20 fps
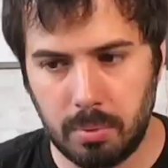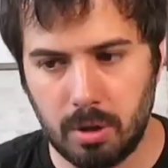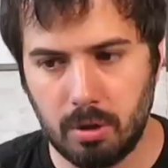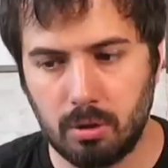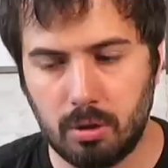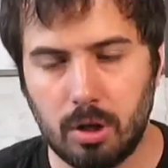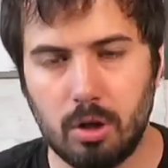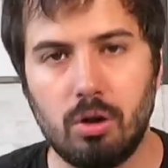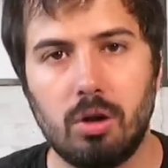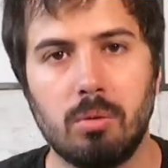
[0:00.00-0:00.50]

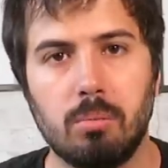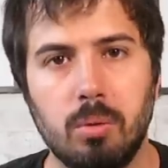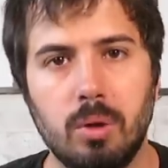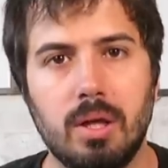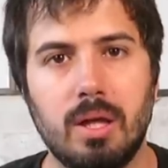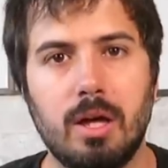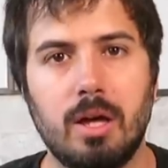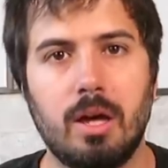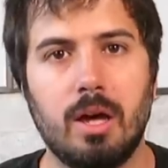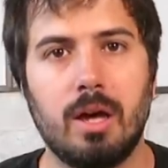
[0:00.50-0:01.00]
pero creo que
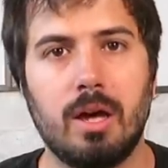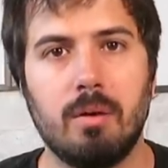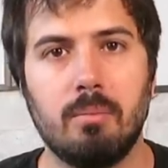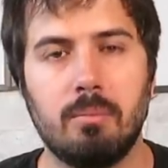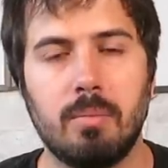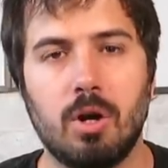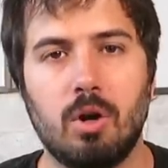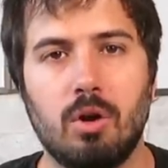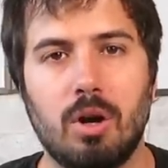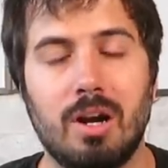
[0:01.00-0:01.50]
puede eh,
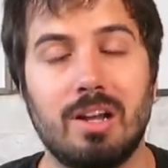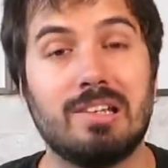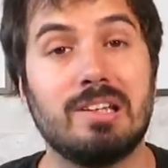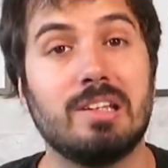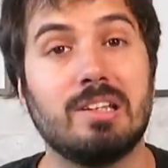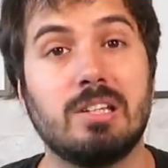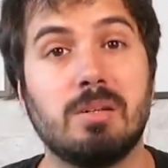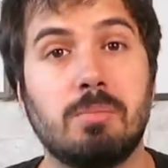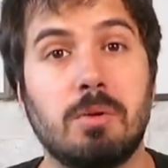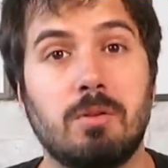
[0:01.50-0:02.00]
mejorar
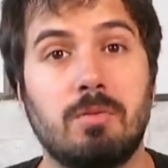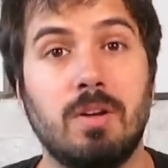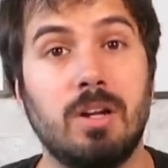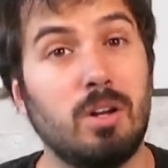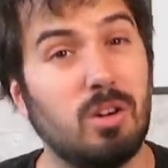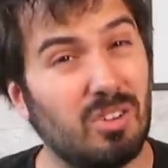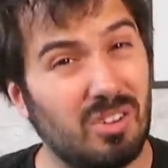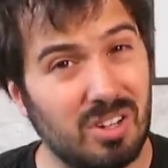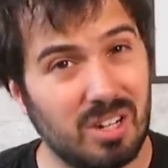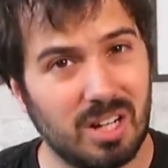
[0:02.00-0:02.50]
en ese
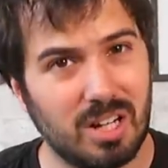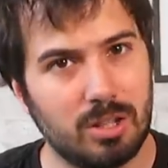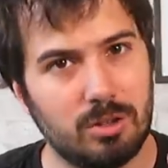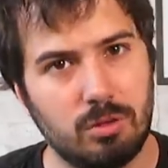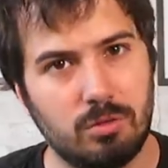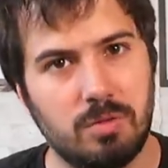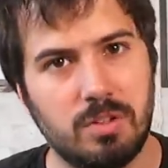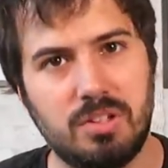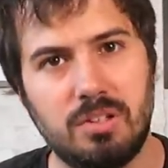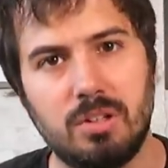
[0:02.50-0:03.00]
perfil
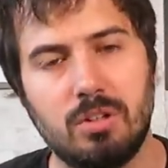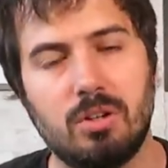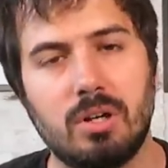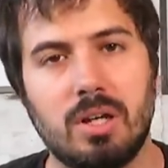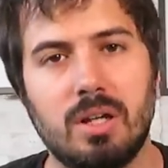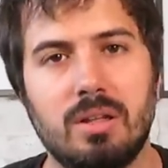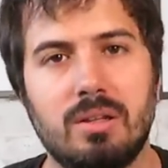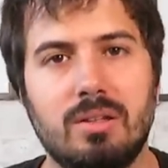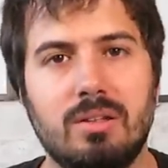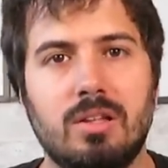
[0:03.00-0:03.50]
concreto y físico
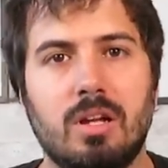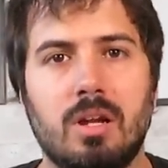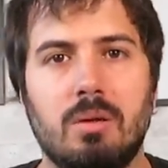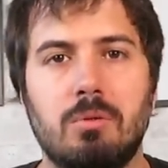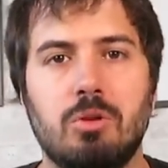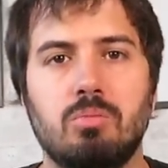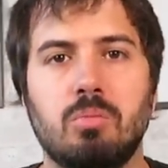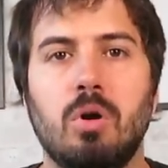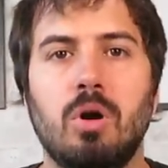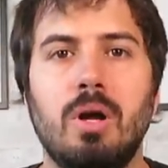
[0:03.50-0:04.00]
que necesita ahora
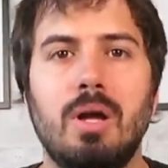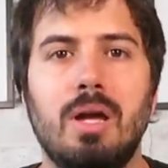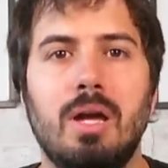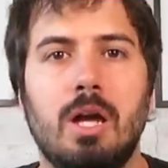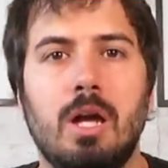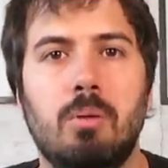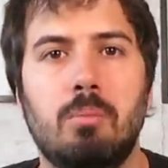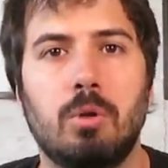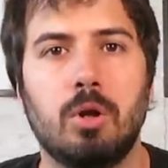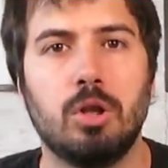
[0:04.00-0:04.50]
mismo
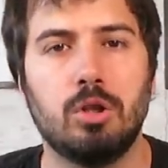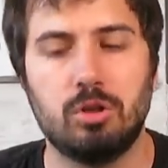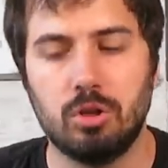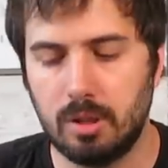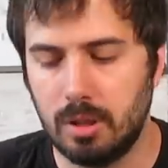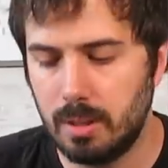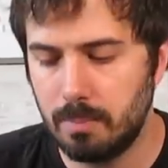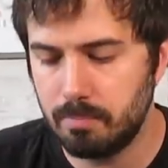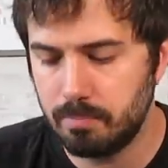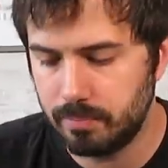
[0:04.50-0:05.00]
el
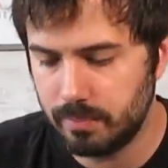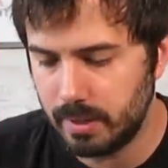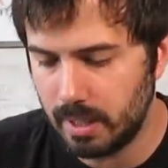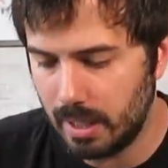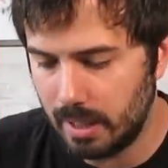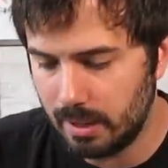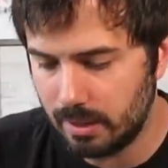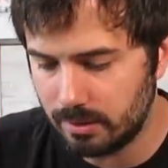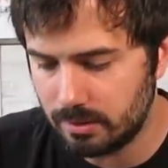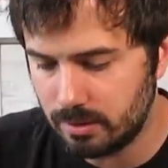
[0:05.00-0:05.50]
proyecto de,
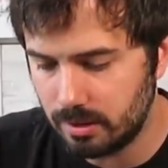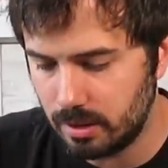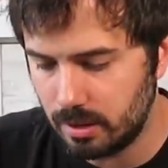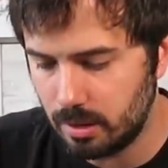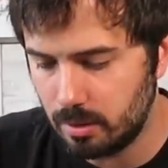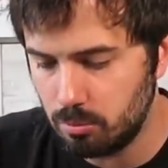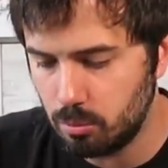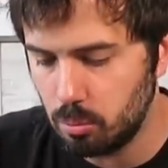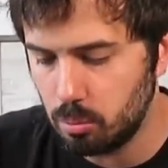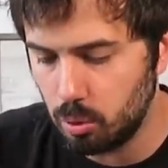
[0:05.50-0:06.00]
Alex
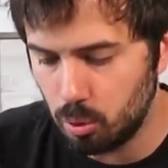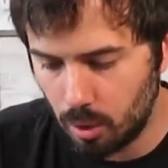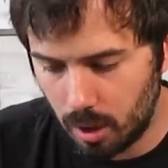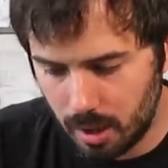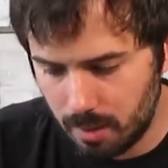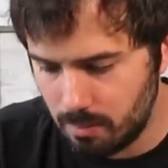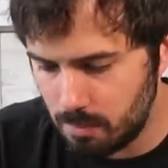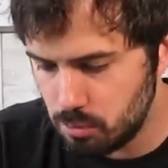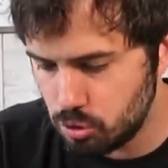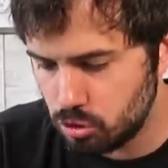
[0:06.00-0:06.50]
eh,
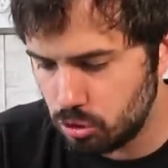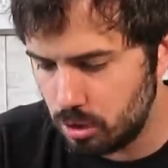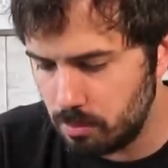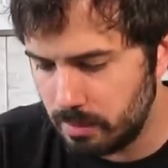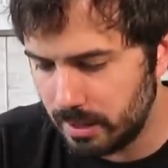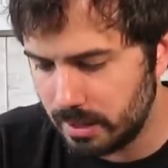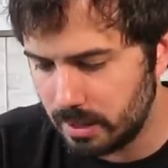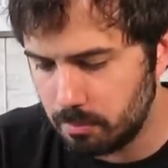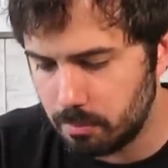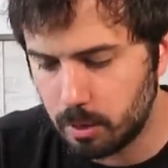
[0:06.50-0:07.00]
Ahora vamos con
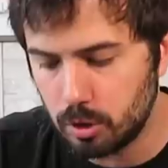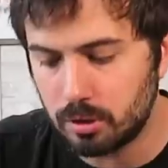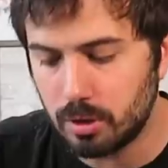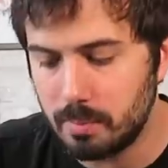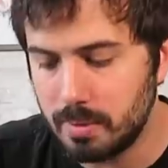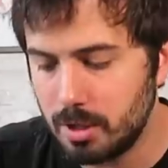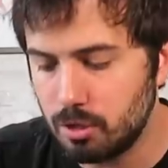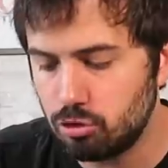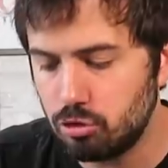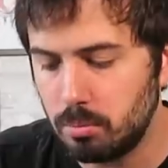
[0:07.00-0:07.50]
el Madrid, pero
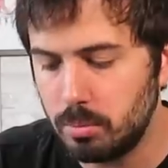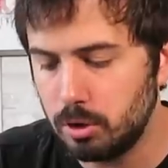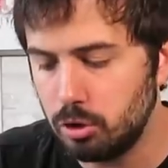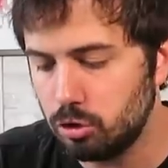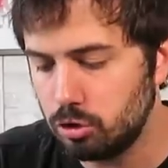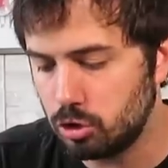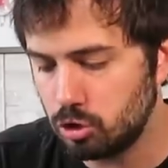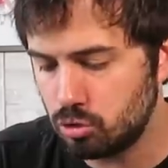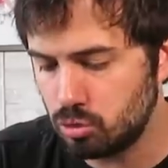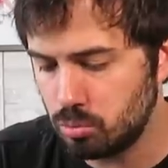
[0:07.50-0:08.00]
también os
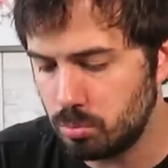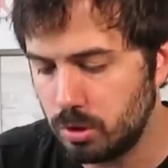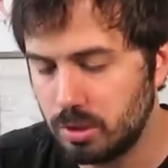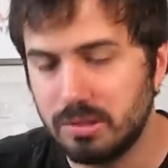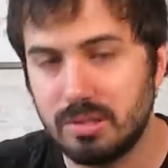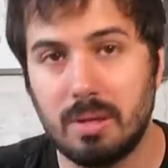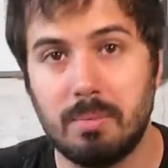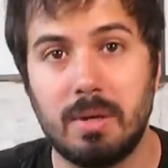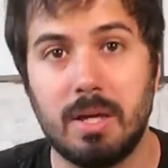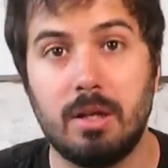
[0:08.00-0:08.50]
comento otros
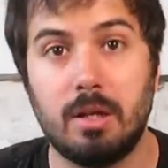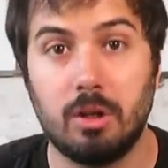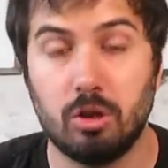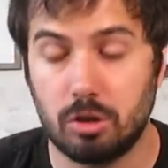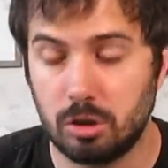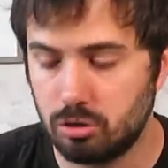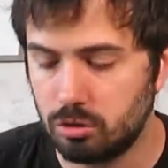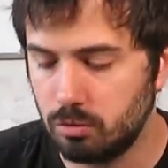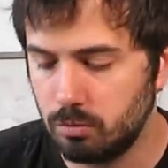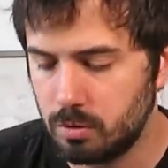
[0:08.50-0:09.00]
rumores también y
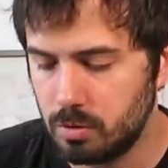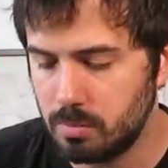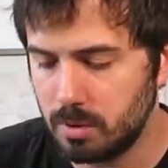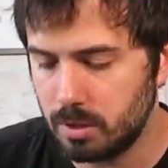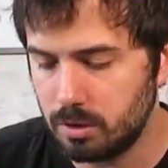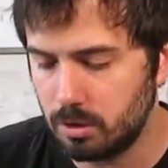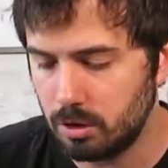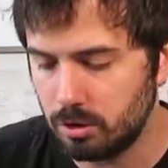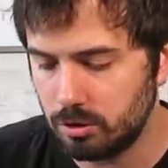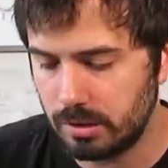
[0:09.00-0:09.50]
otras
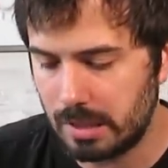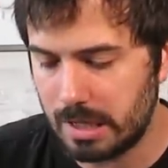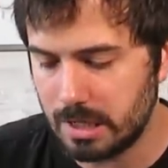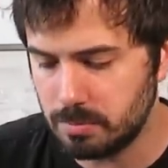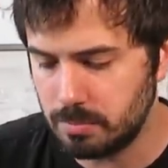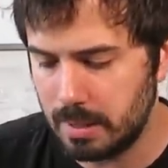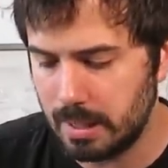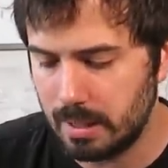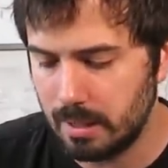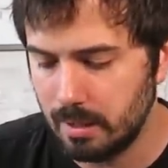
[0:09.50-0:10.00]
confirmaciones.
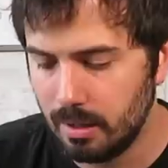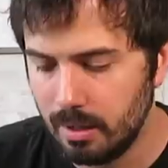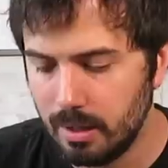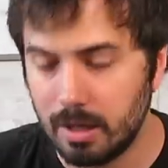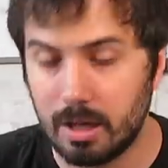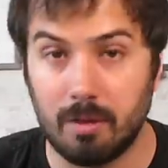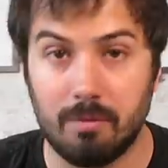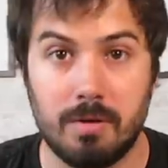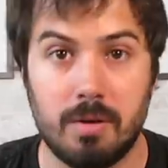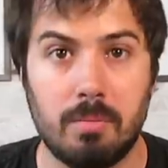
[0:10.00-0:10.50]
Asbel,
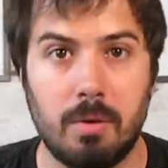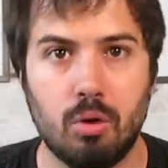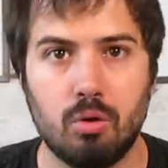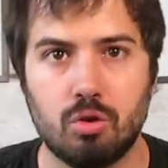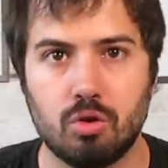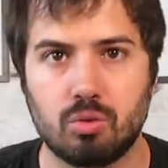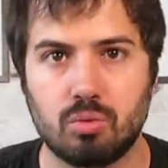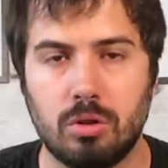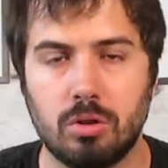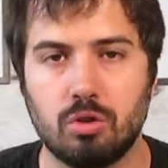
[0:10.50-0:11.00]
que ha firmado
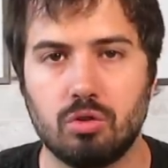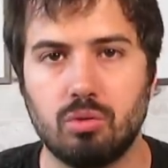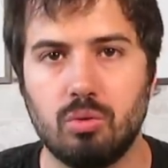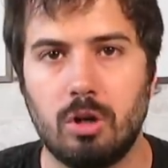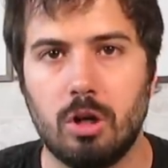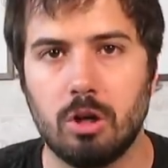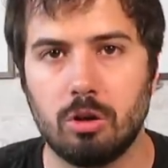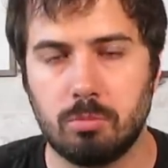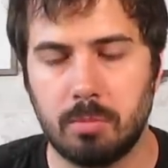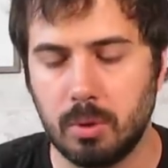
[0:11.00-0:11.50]
unos cuantos
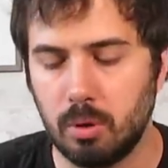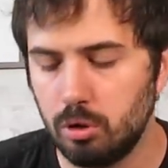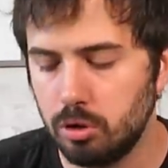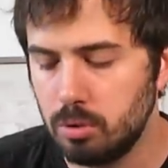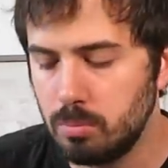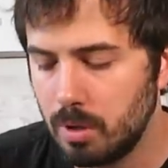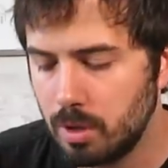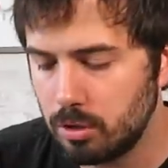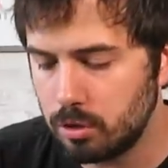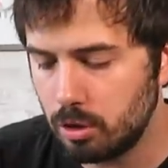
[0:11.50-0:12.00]
jugadores, pero el
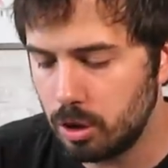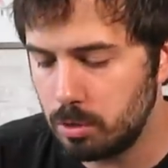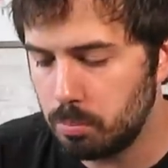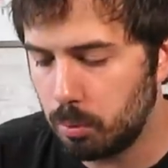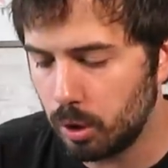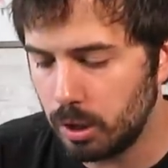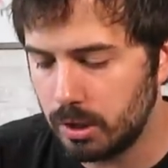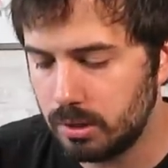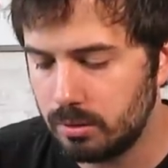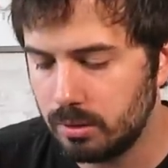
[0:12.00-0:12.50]
último Anthony
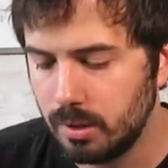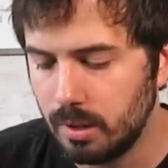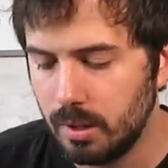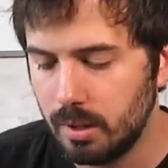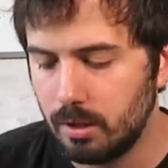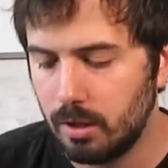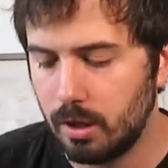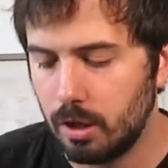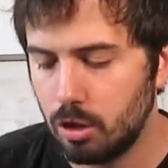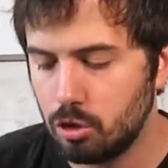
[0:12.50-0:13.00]
Polit,
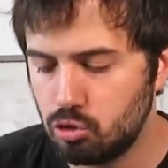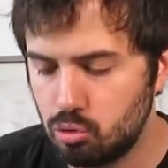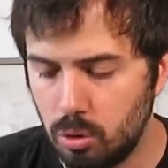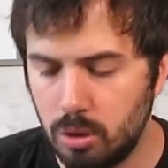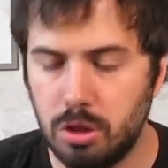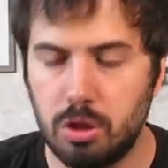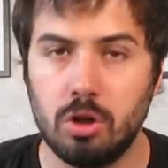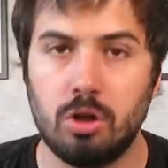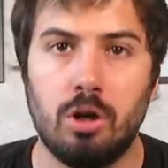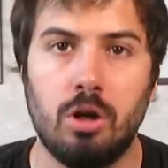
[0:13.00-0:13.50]
eh,
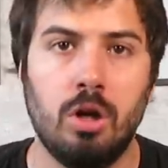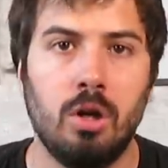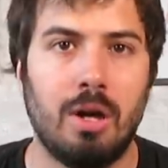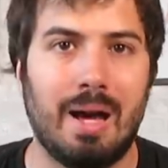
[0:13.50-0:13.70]
suizo,